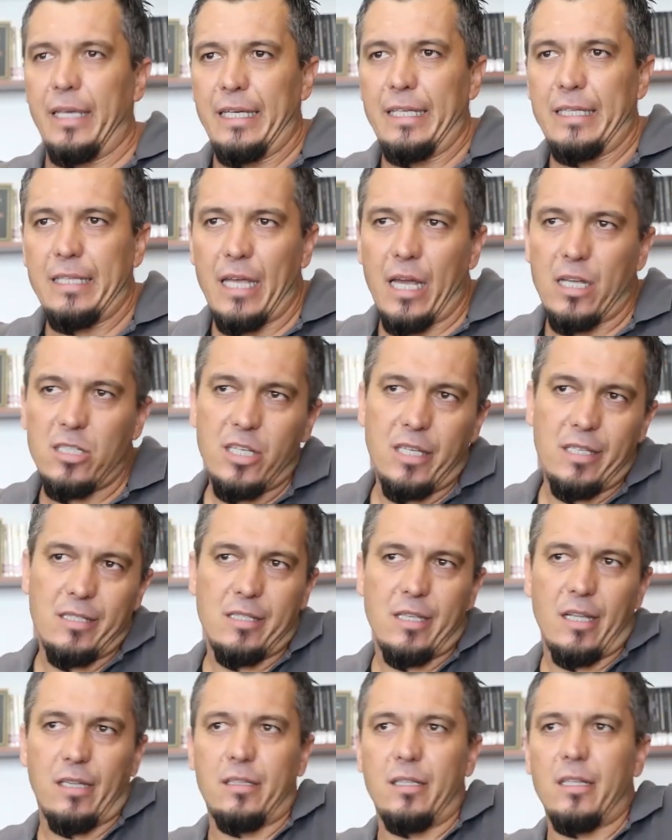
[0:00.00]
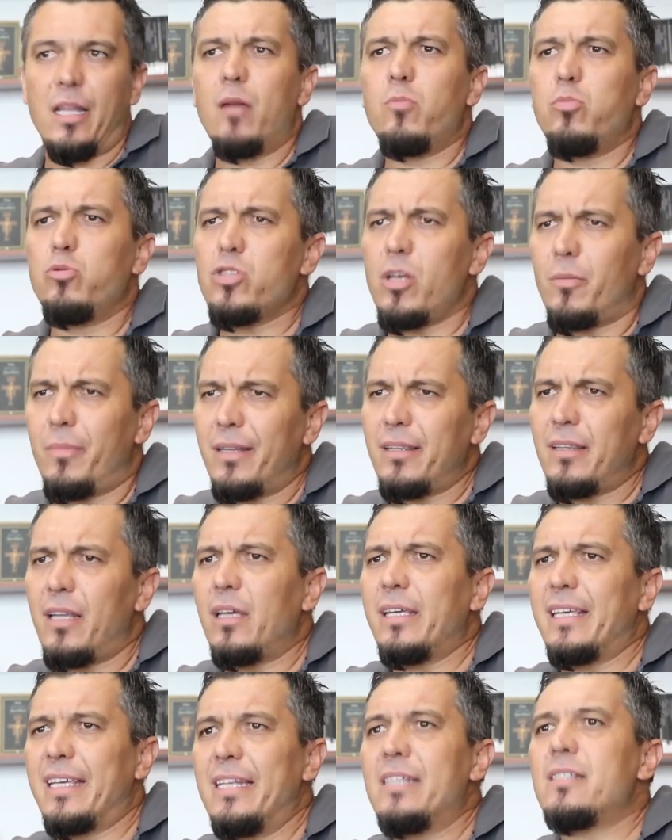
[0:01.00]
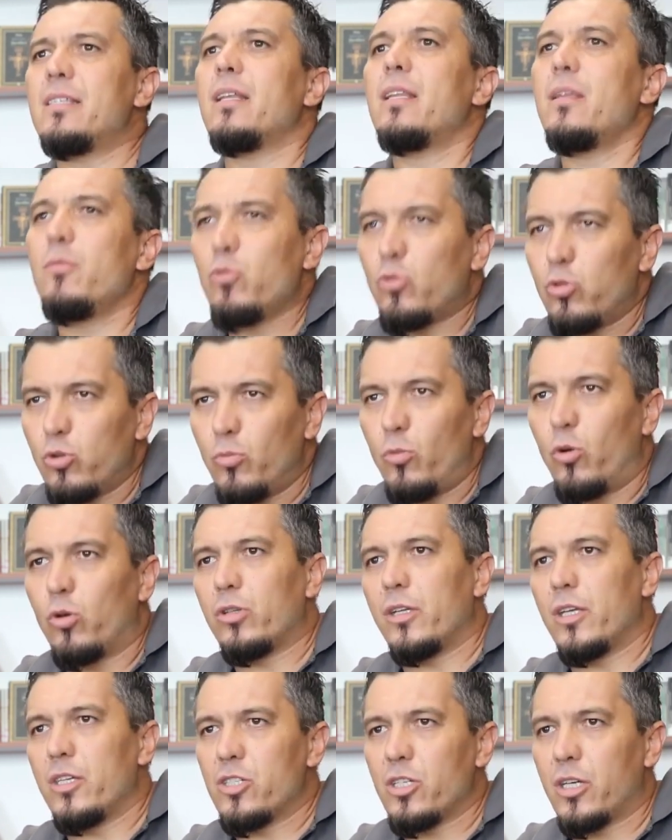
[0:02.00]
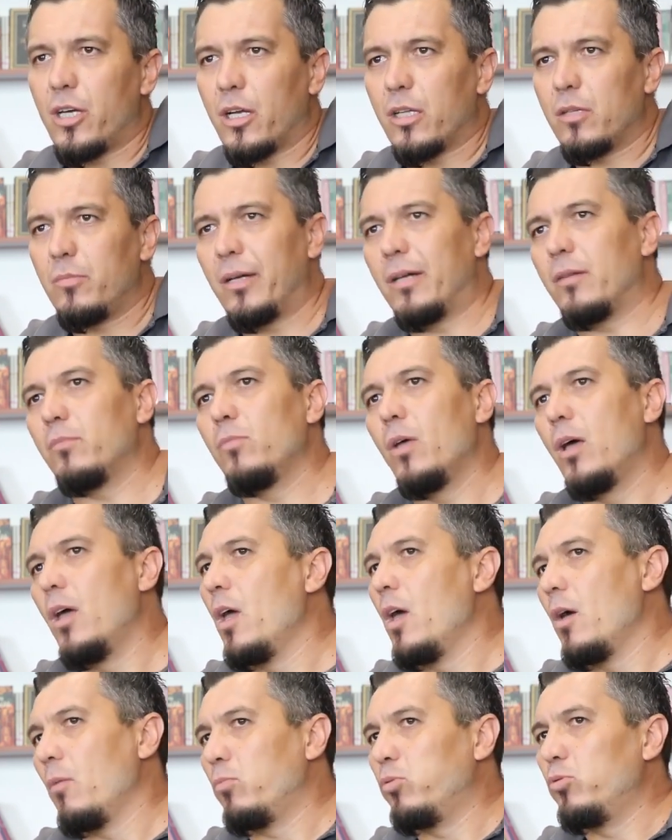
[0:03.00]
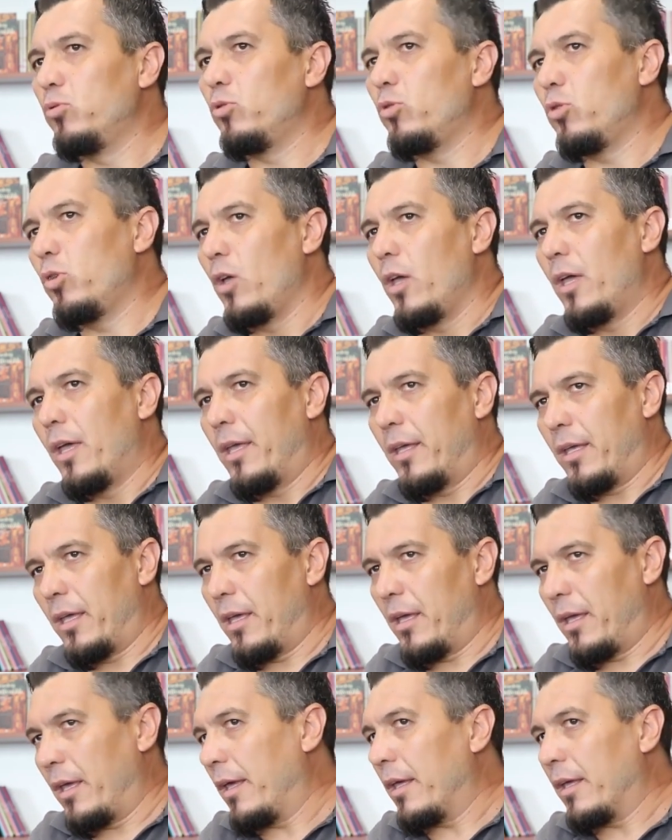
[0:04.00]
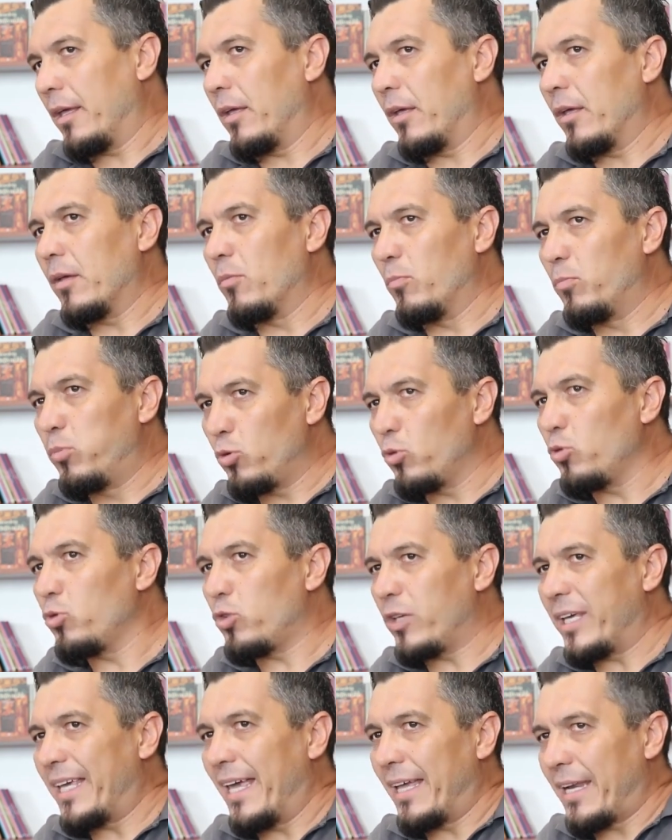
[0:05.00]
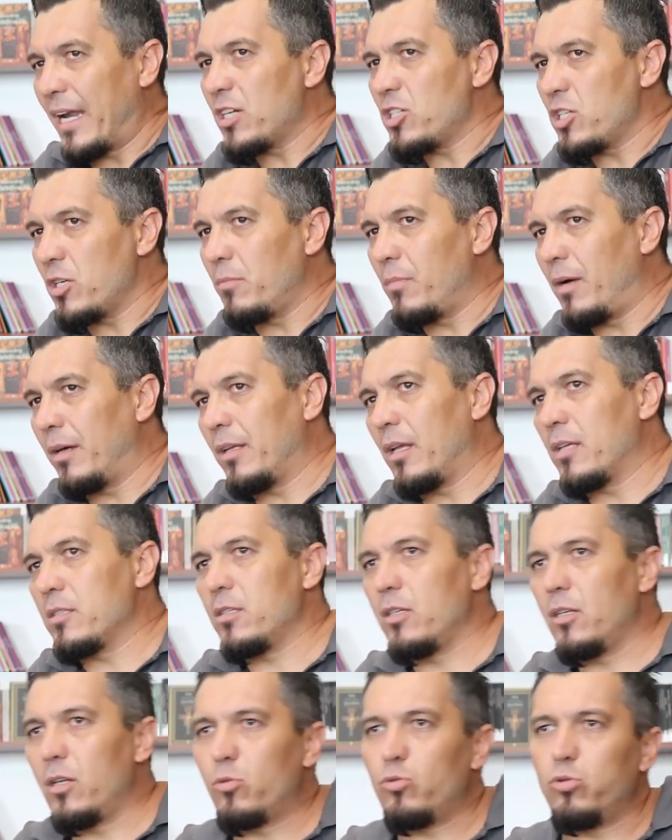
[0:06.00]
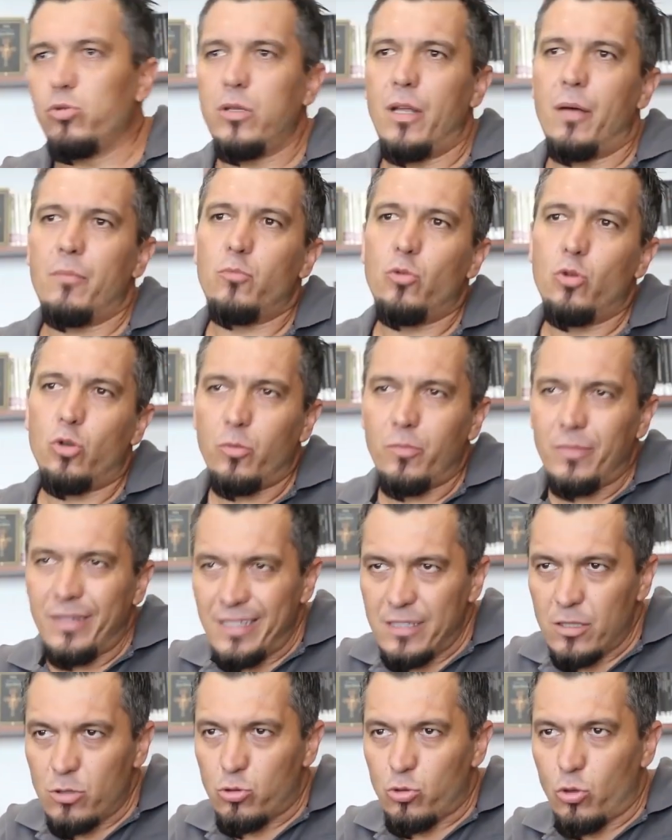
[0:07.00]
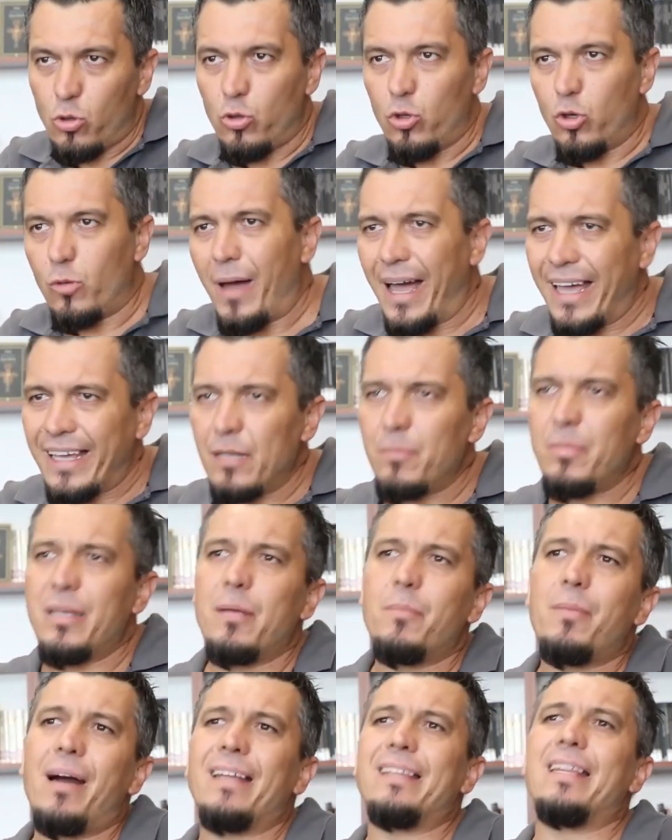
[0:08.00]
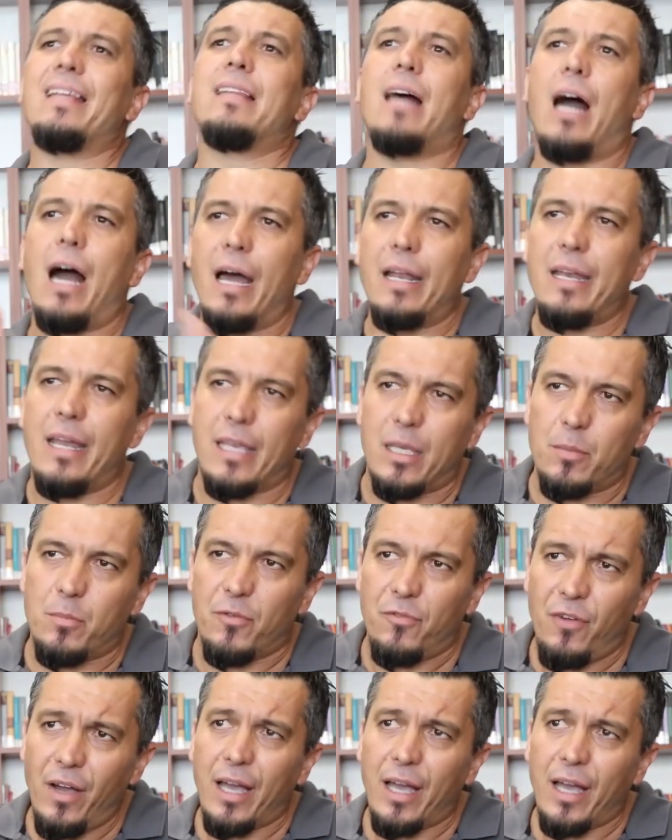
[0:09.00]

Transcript: ihtiyacı hissettiler. Bu zamanla kilise diye bir kurum ortaya çıkardı. Bakın bunu e, bugünkü hiyerarşik manasıyla kullanmıyorum. Nasıl söylüyorum? Ayrı bir ibadethane gibi.